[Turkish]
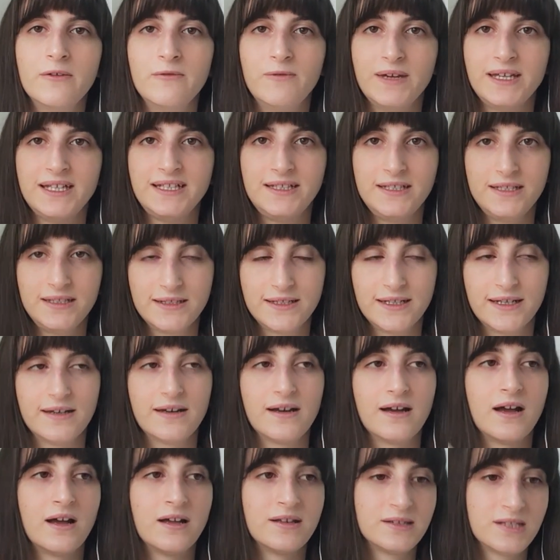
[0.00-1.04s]
Ve
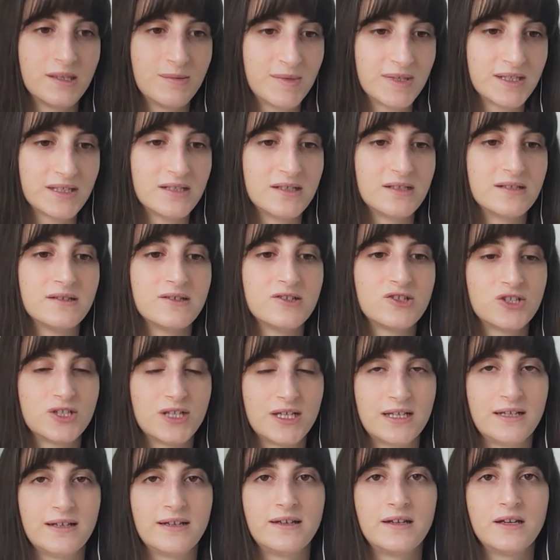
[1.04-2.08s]
yine anlamadığınız
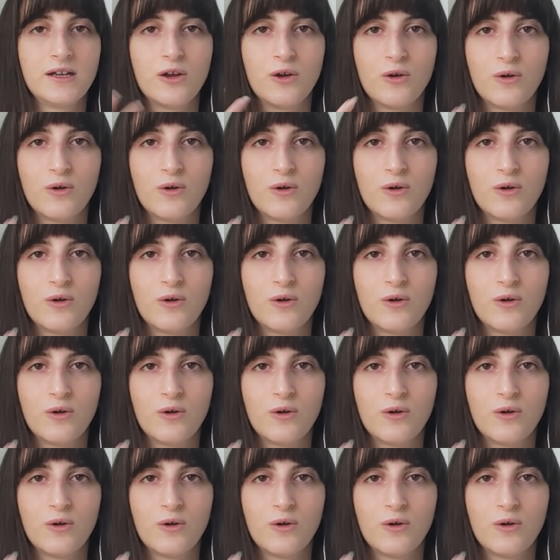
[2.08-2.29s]
şeyleri